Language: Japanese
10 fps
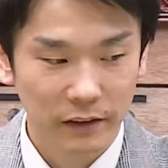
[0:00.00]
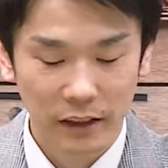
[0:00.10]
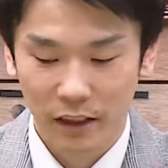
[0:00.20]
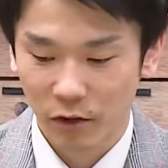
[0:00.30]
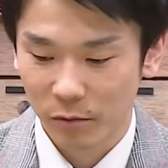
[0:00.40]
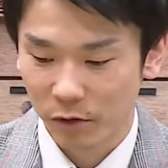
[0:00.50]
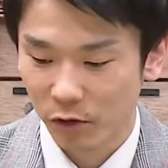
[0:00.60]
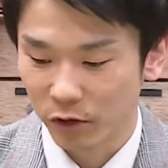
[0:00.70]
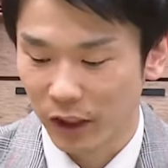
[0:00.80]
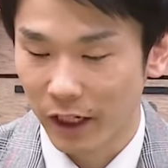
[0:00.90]
じゃあ俺もこ
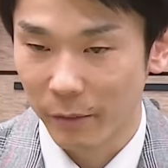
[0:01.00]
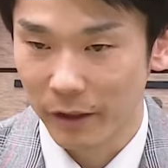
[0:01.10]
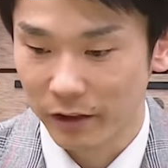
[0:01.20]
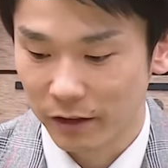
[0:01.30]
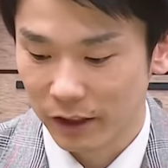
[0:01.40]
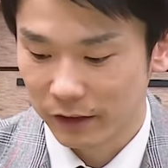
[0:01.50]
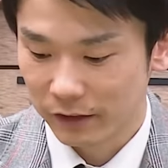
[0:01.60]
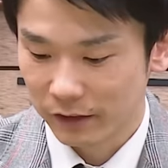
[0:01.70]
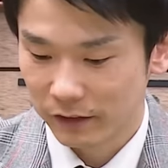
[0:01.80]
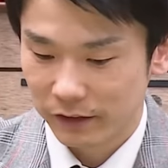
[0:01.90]
この斜めいくわ。
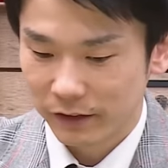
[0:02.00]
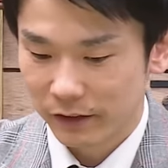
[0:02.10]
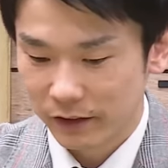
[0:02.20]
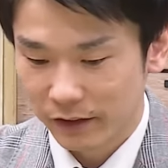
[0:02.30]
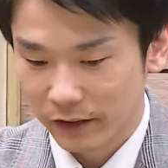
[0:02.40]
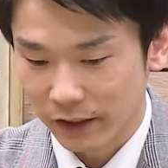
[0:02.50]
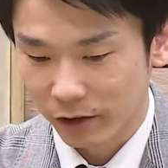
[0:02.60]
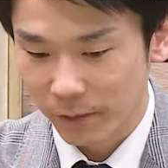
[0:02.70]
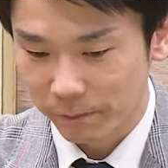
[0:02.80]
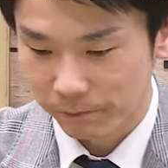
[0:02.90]
はい。え、
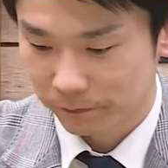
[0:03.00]
これ